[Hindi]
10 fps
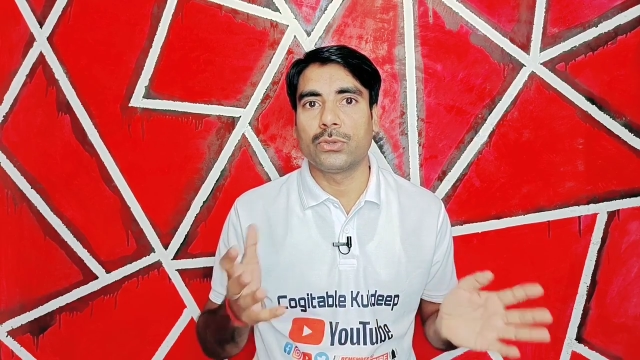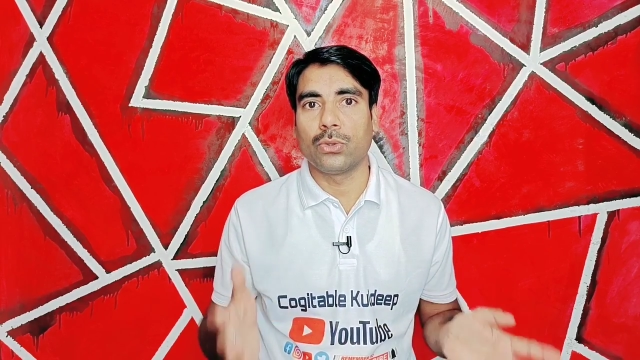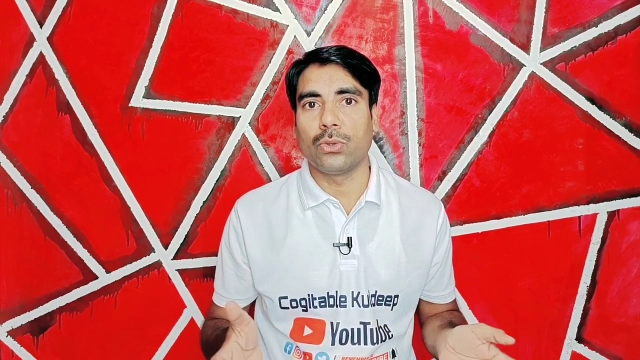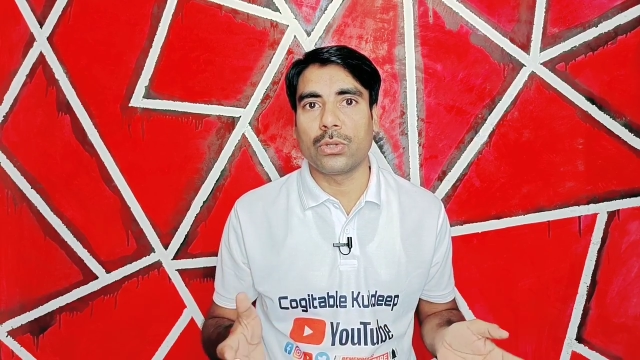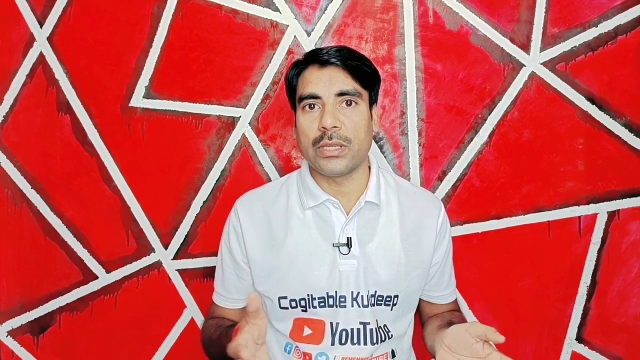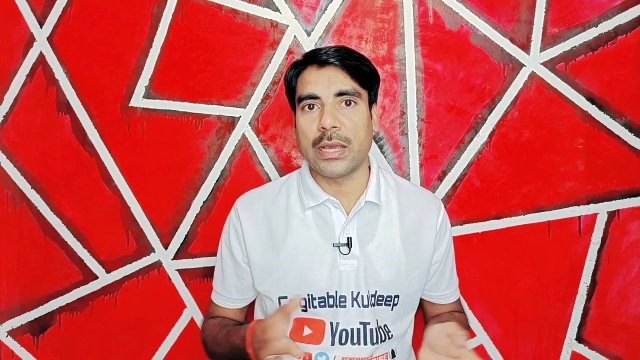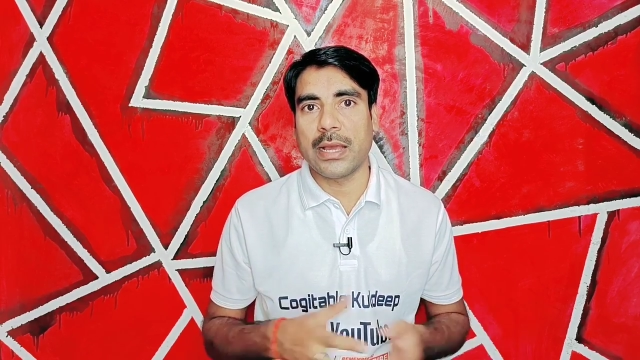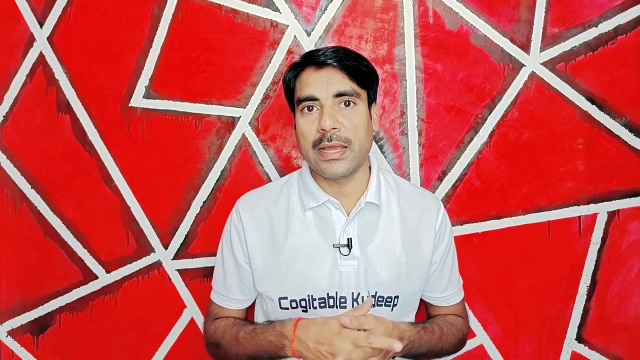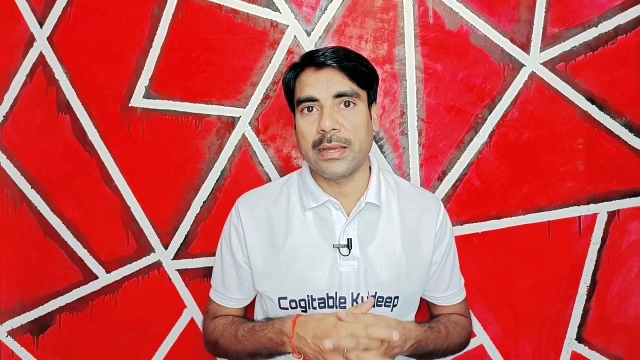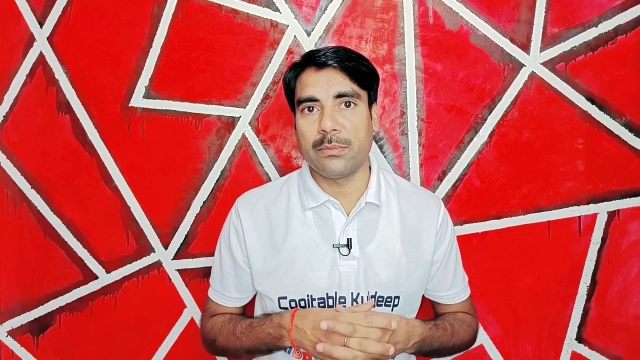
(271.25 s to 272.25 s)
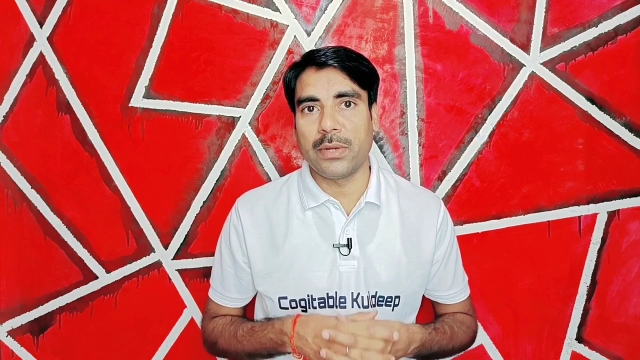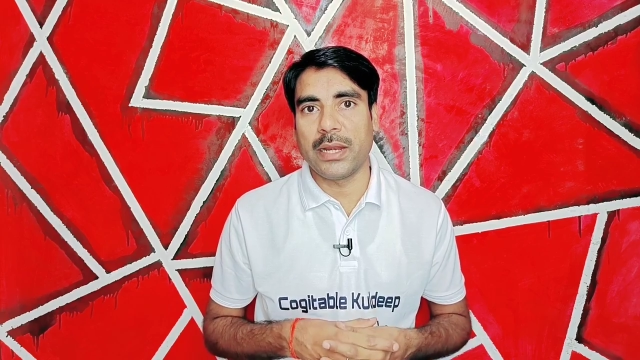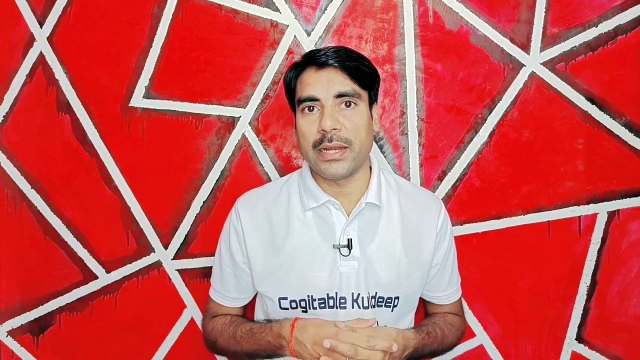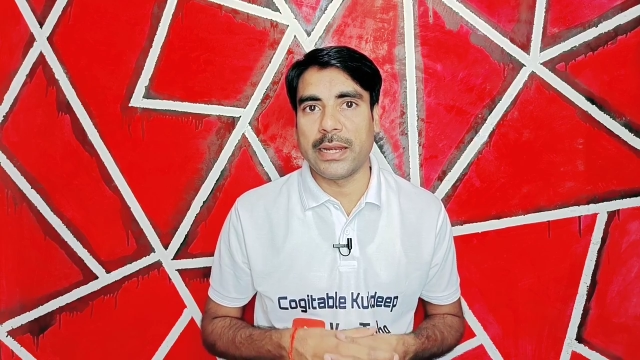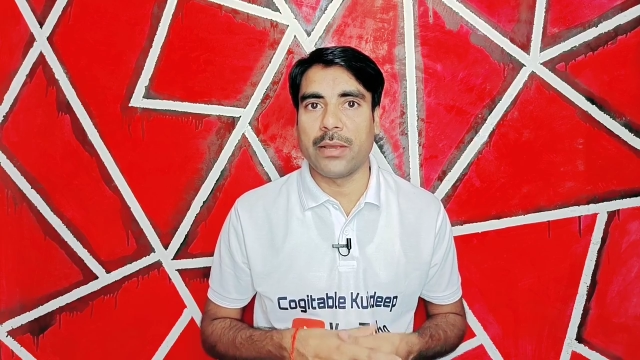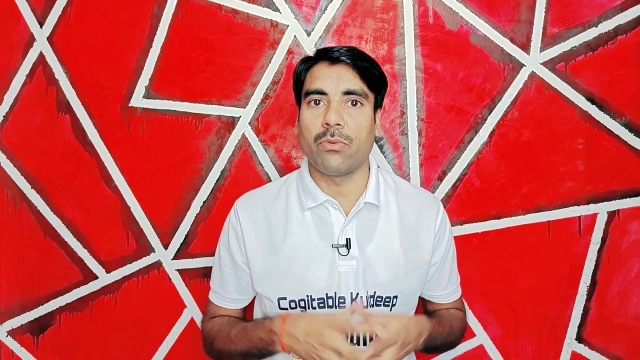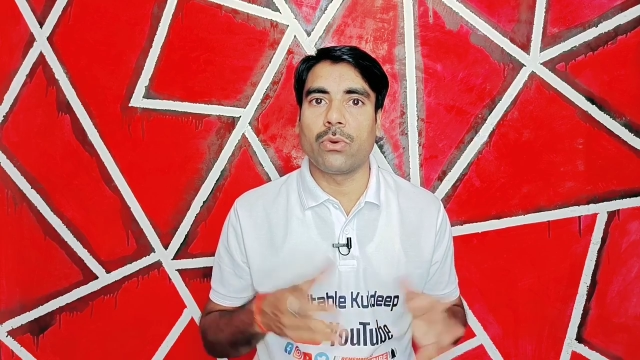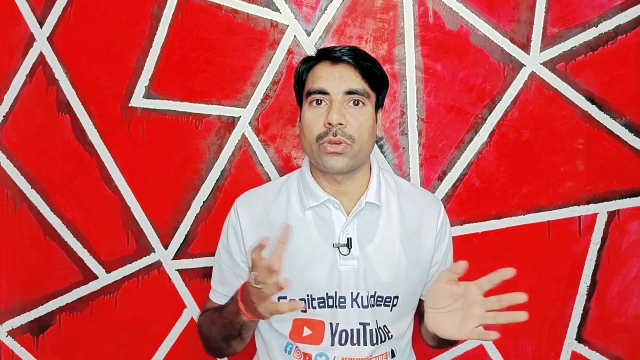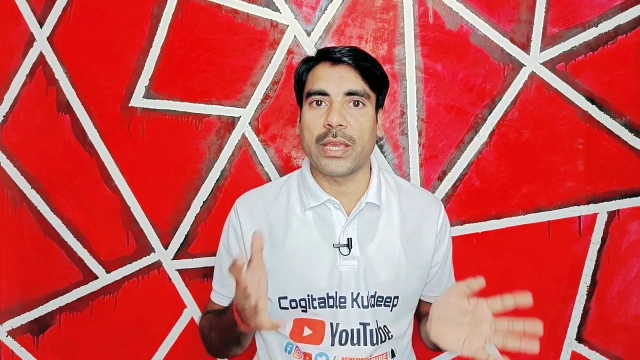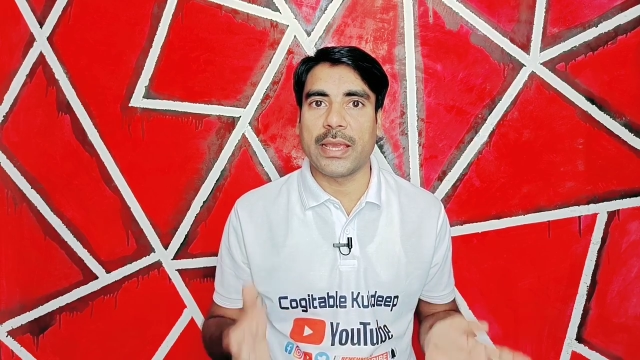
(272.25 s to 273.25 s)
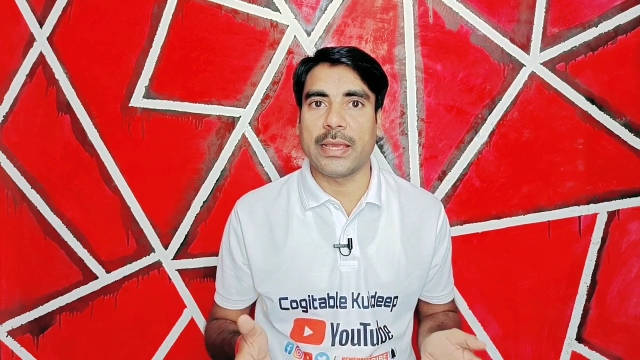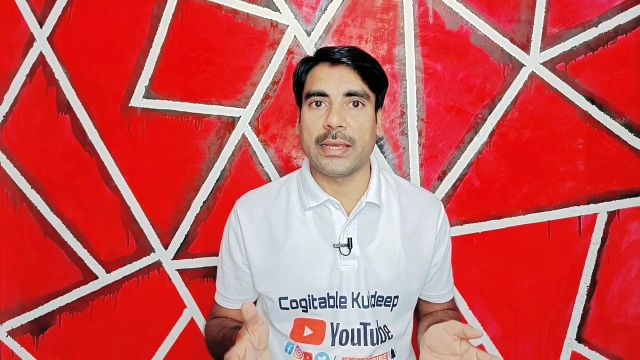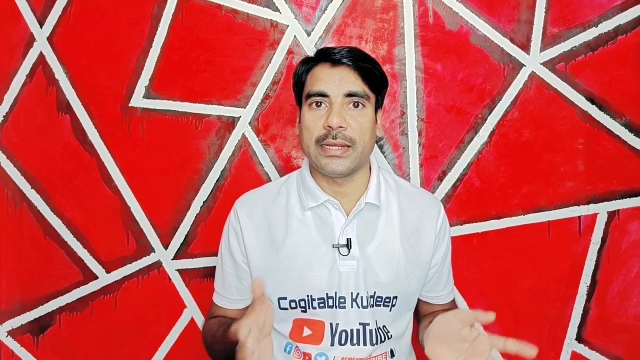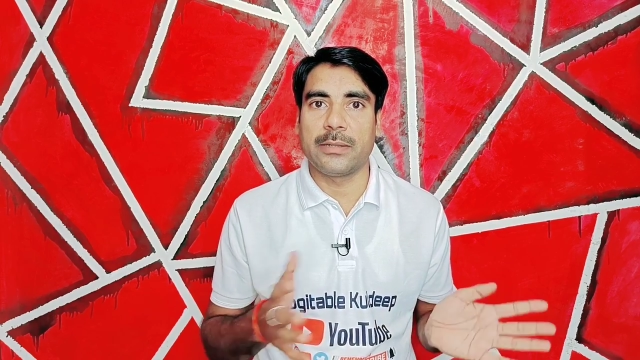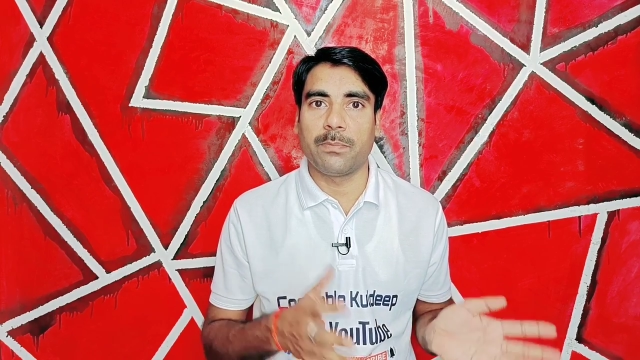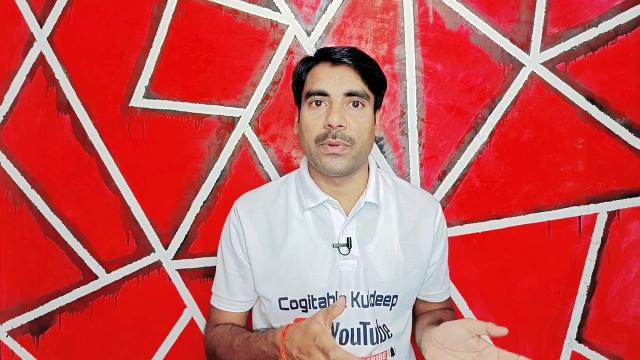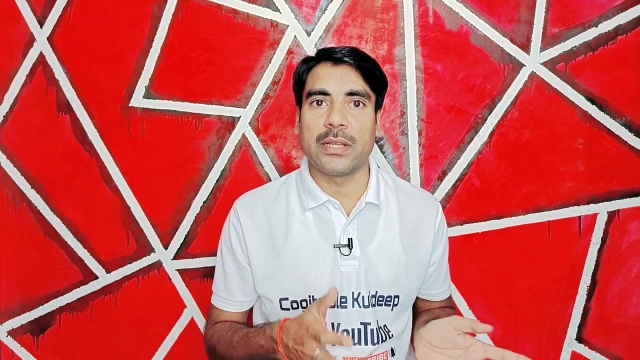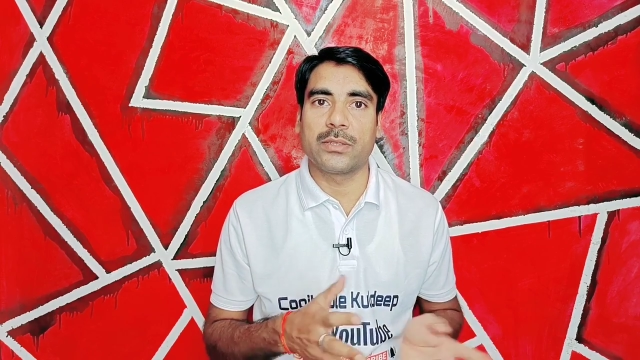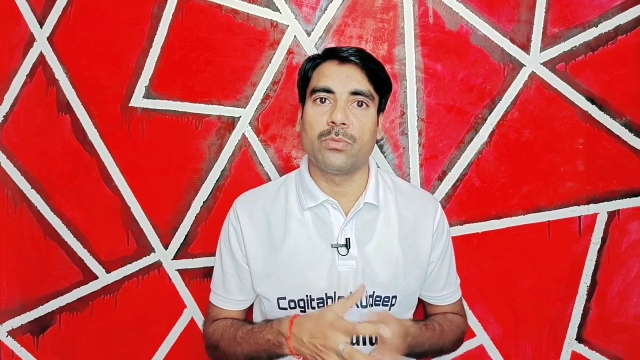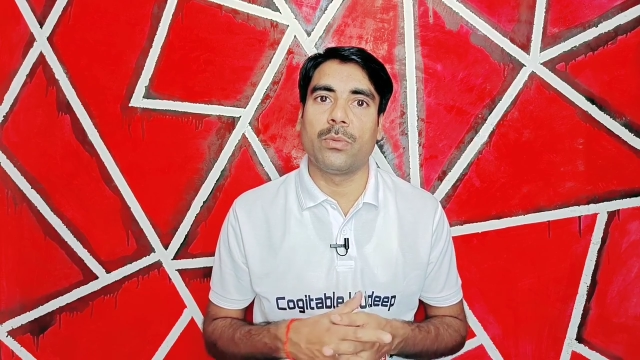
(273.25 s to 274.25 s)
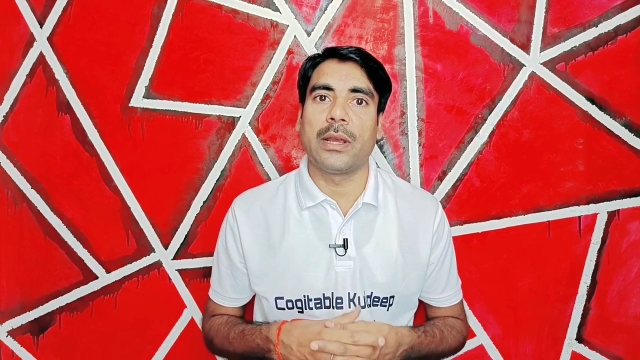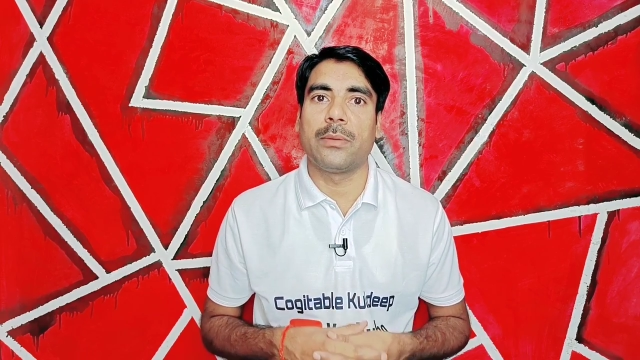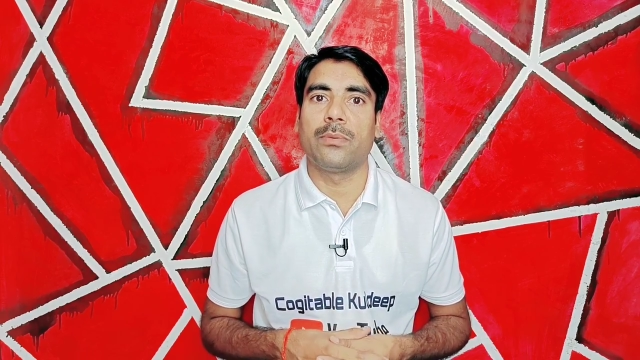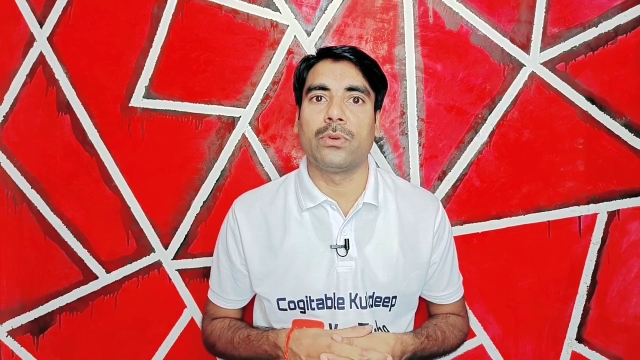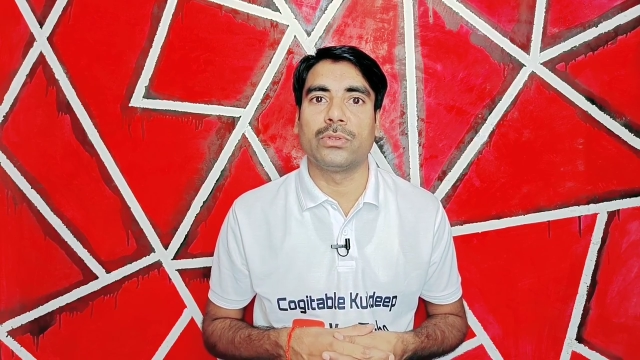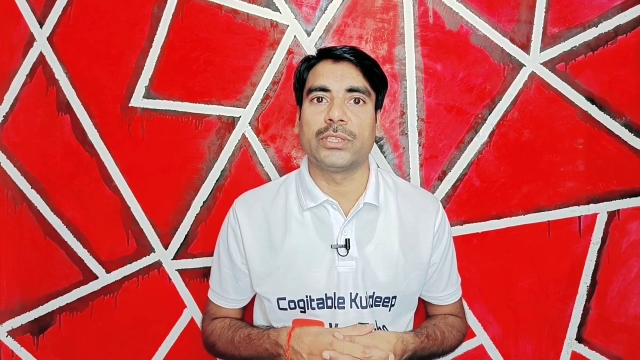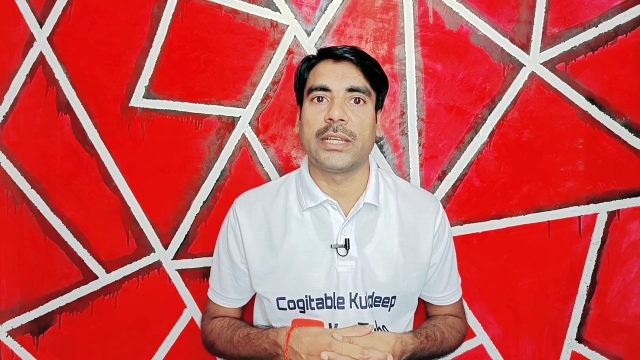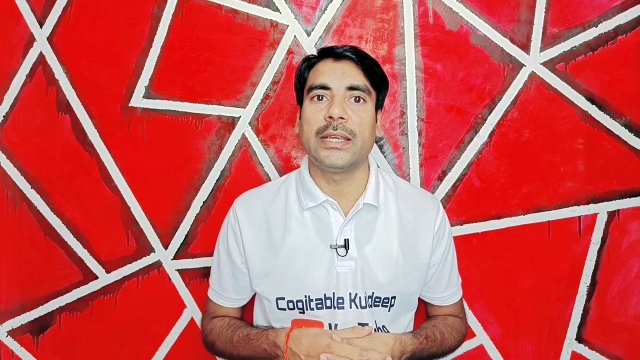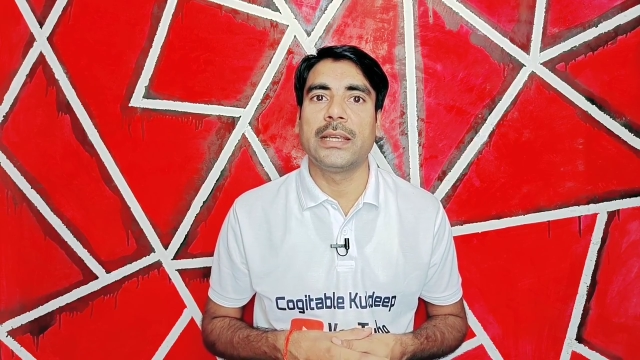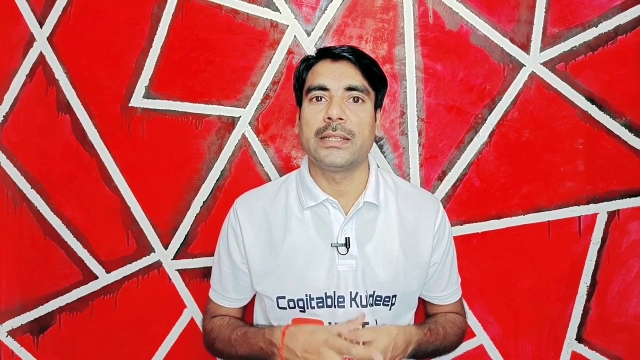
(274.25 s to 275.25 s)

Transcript: शुरू किया है हमने लेनेवो के एट प्लस मोबाइल फ़ोन से